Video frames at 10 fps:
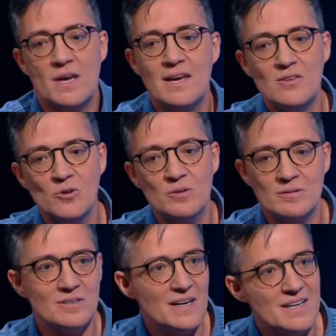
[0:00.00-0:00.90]
he ido
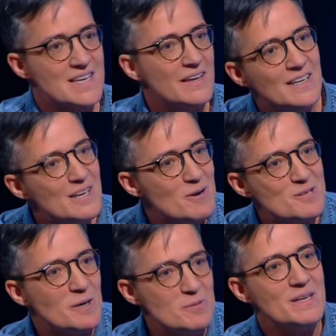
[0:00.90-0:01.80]
en esa deriva
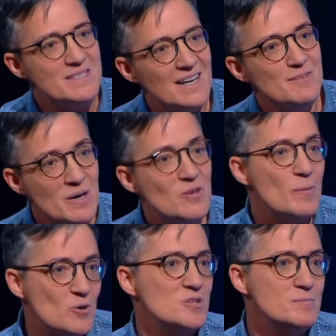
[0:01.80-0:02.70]
experimental, me he ido
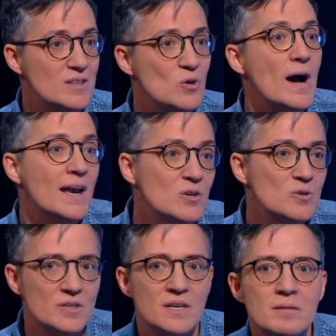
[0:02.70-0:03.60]
aproximando a
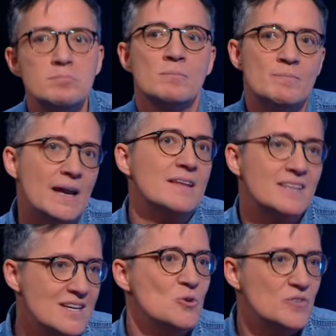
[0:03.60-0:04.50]
algo que
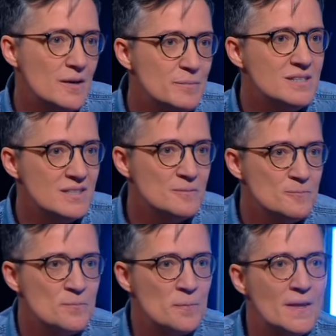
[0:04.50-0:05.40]
parece que socialmente
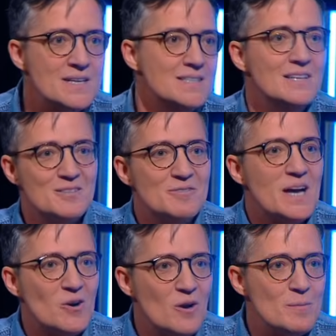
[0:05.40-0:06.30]
se
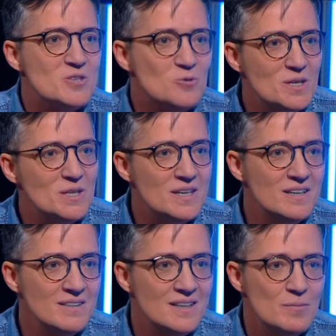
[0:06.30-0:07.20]
identifica con la
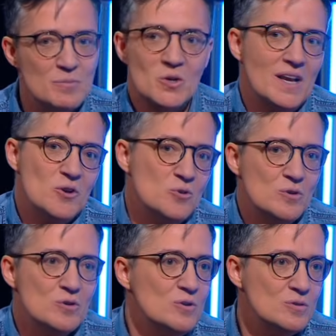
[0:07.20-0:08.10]
masculinidad, pero claro,
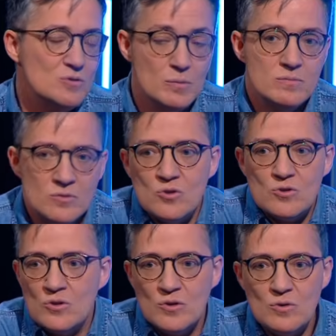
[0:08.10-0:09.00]
yo, no, yo,
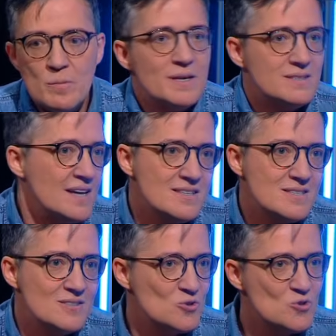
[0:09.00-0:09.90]
soy un hombre
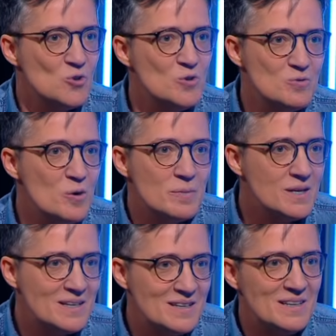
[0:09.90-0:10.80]
trans, no soy un
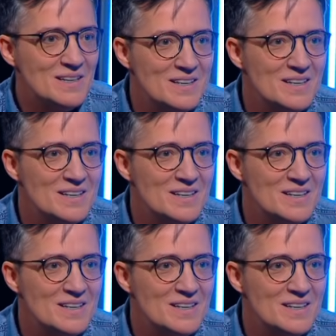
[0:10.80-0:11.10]
hombre,